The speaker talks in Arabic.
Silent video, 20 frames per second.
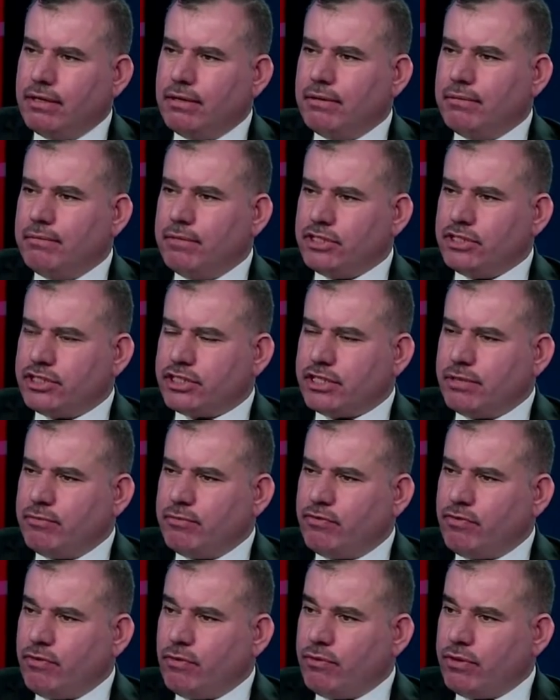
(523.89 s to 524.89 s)
مجلس
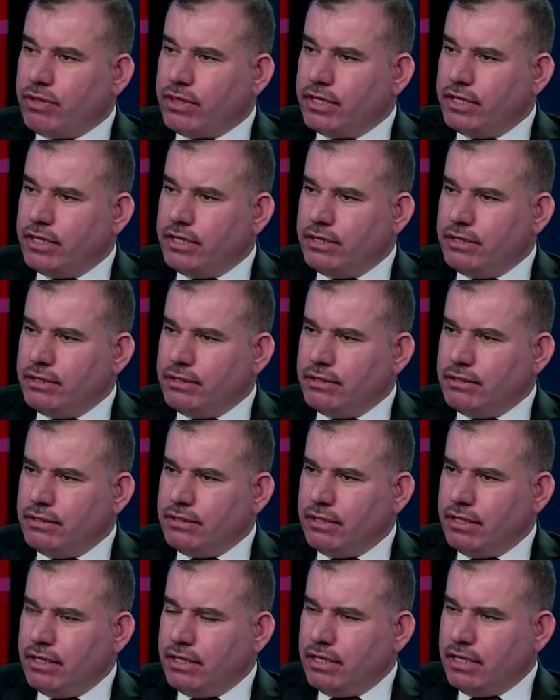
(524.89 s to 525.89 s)
المفوضين
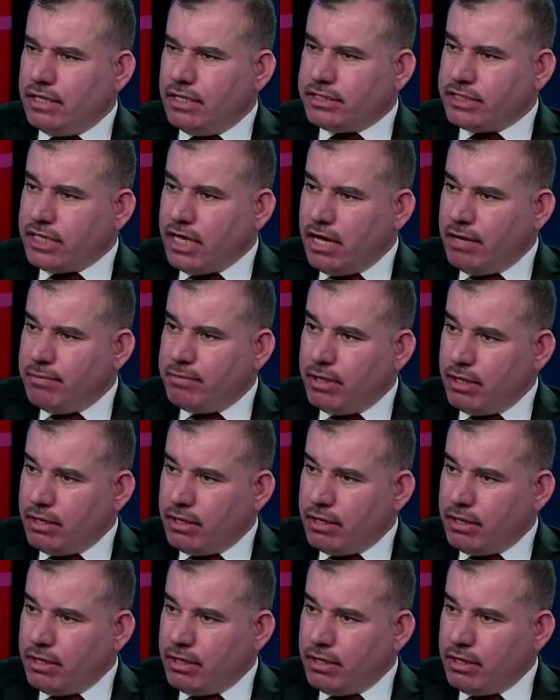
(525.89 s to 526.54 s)
السابق